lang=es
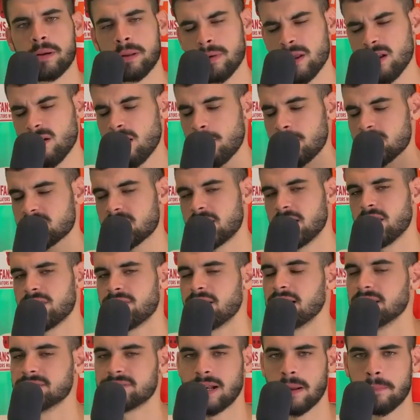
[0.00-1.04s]
Primero vamos a
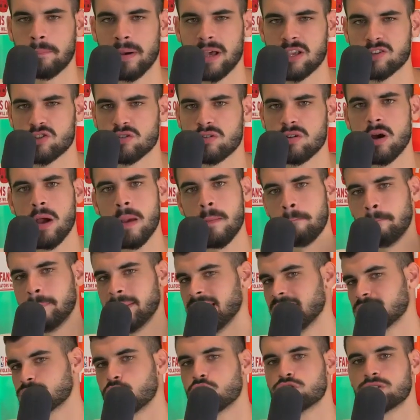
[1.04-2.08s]
analizar el traspaso.
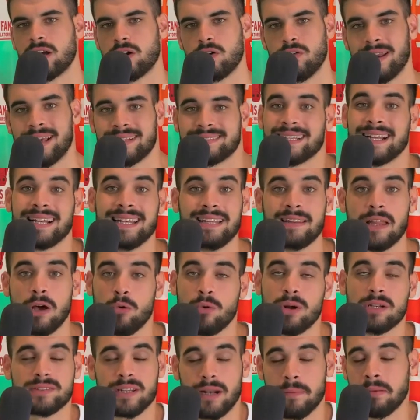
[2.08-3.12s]
Minnesota con la salida
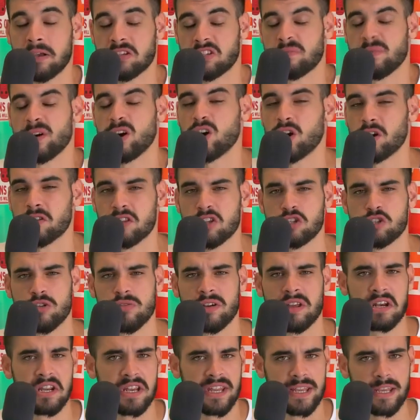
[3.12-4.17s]
o el traspaso, mejor dicho,
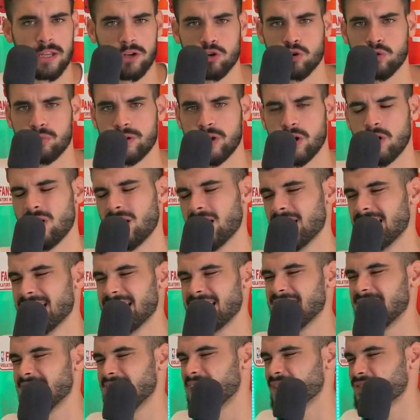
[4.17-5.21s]
de Ricky Rubio
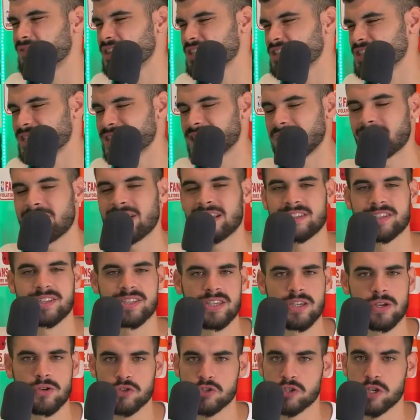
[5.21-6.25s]
necesitaba
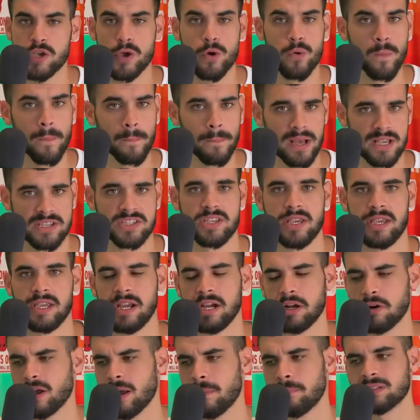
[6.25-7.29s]
sí o sí un base y
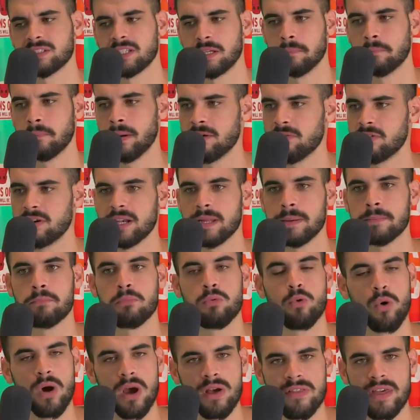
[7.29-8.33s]
creo que Patrick Beverly
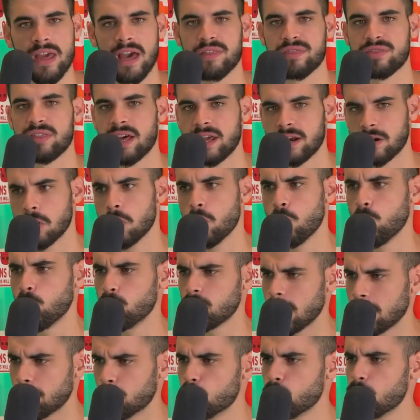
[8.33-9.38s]
puede hacer
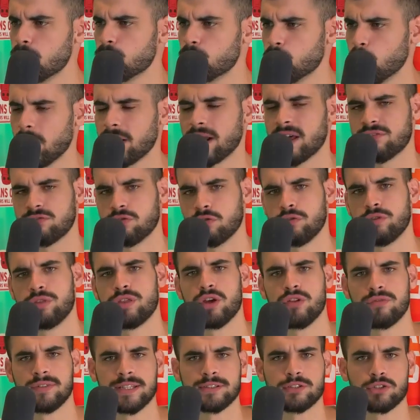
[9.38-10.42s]
una muy buena
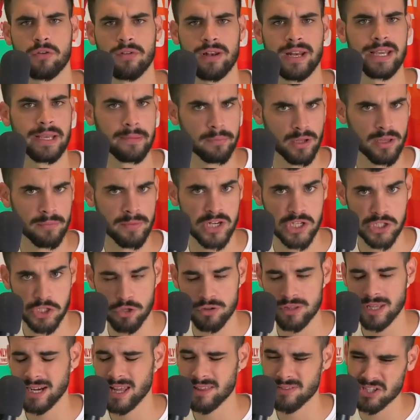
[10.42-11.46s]
función dentro del equipo de
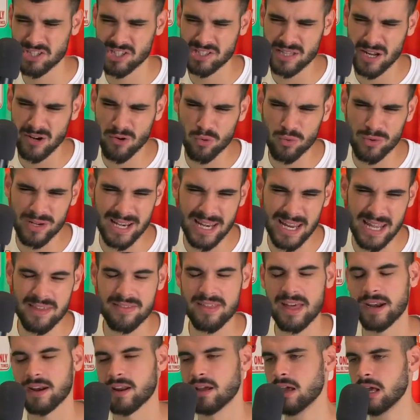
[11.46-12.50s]
Minnesota. Necesitan un
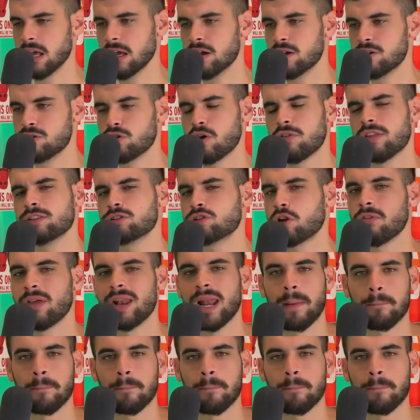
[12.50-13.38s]
líder, no dentro de